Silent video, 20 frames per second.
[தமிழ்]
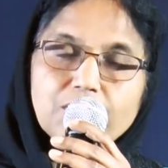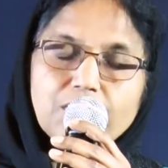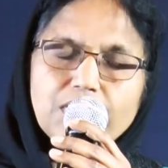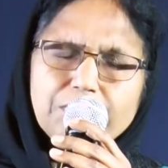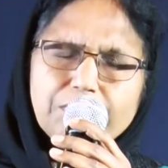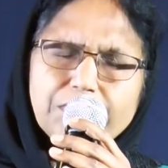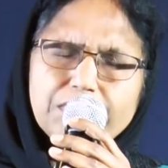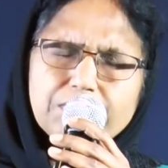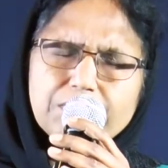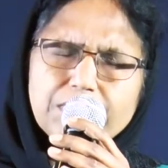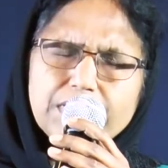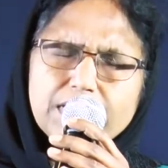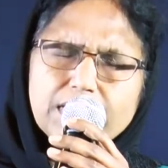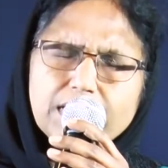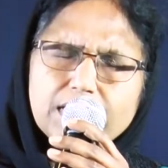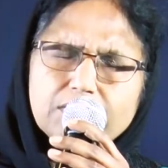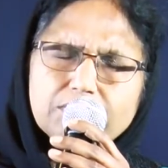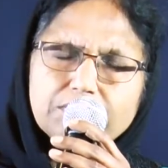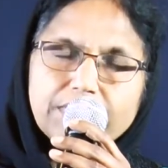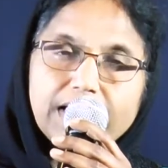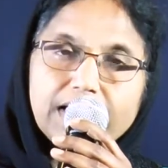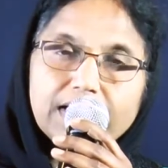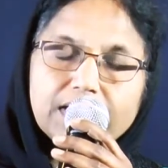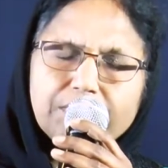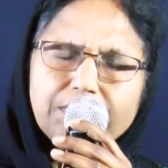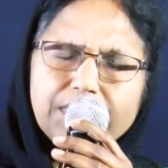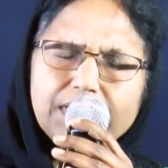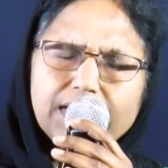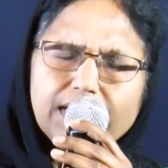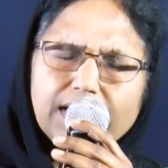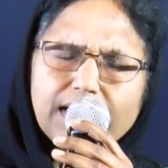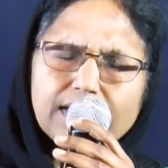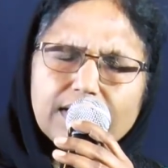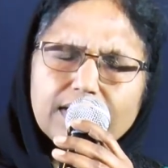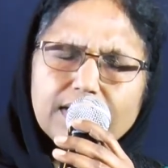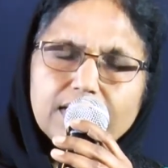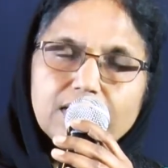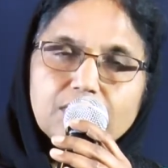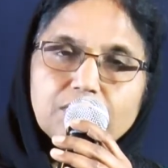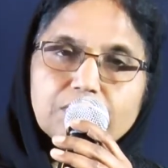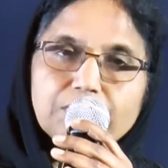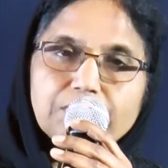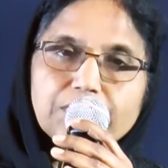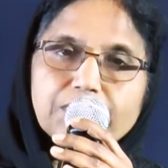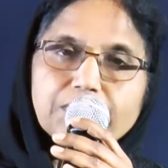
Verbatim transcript: வெளிப்படும்படியாக என்னுடைய அன்பின் கரங்களில் ஒப்பு